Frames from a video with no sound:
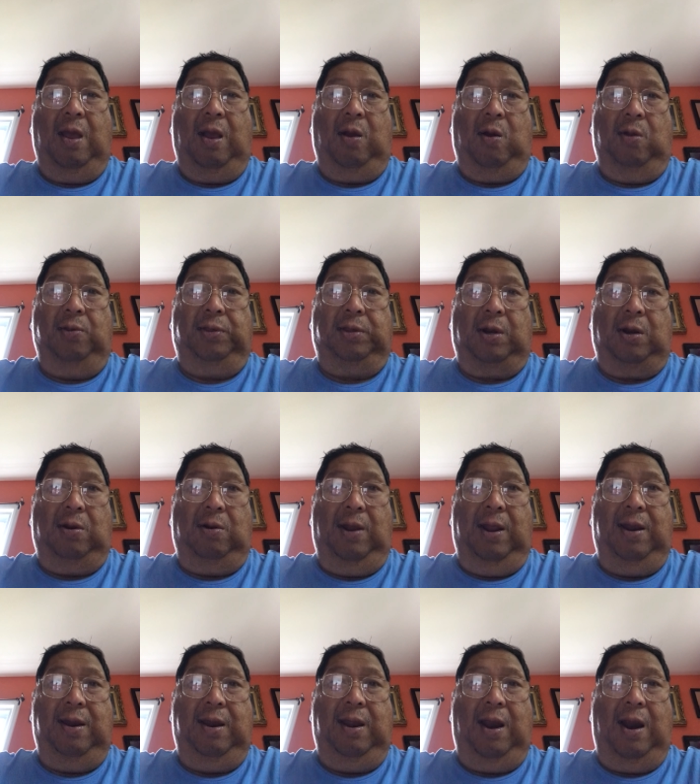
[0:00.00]

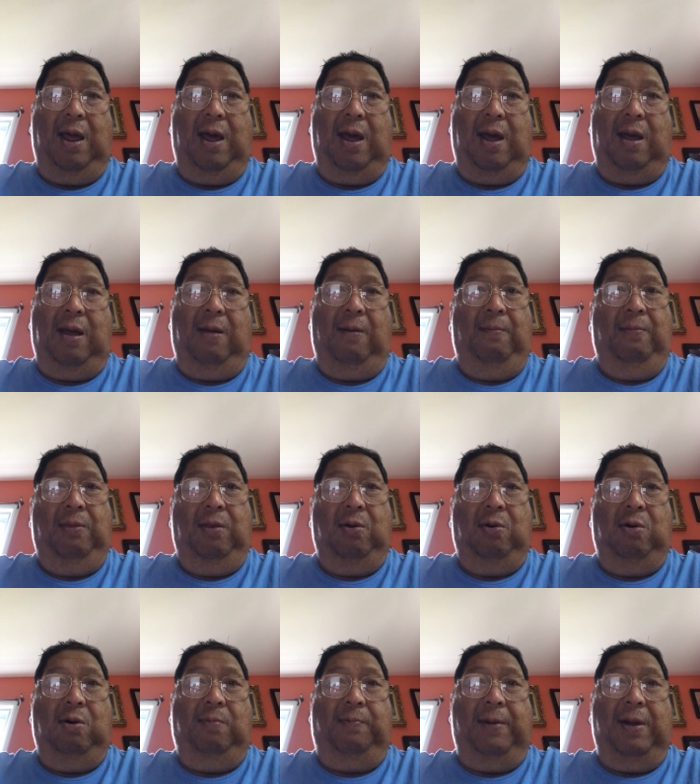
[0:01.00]
kontrolin nila
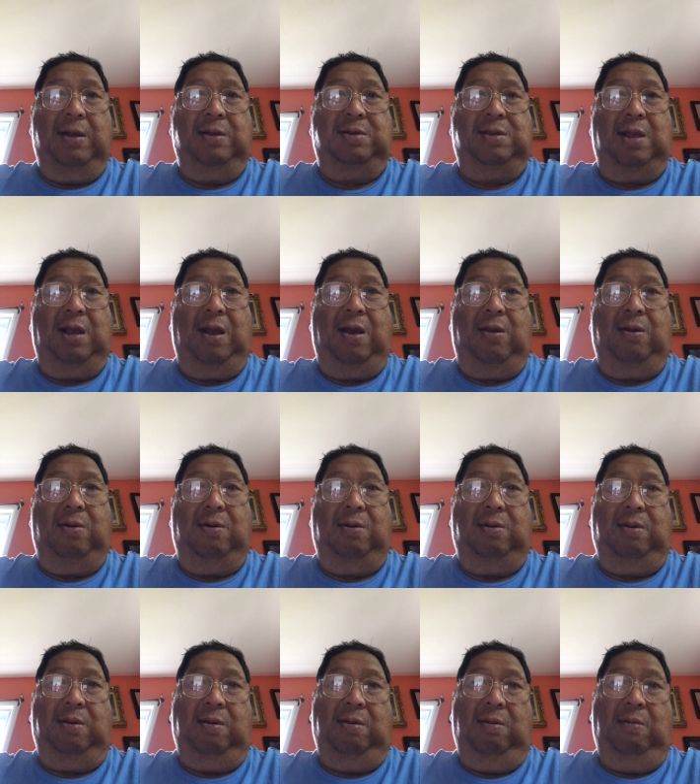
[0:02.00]
upang sa
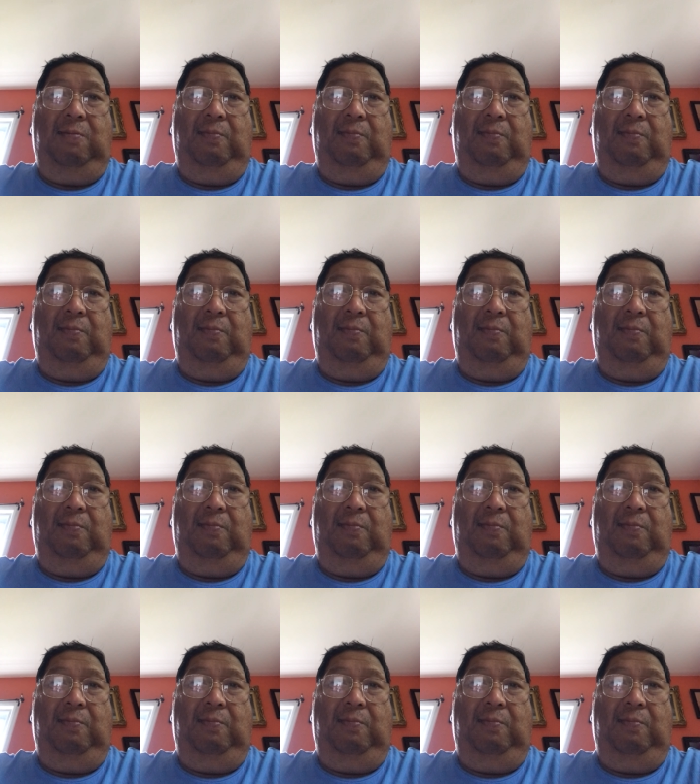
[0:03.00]
ganoon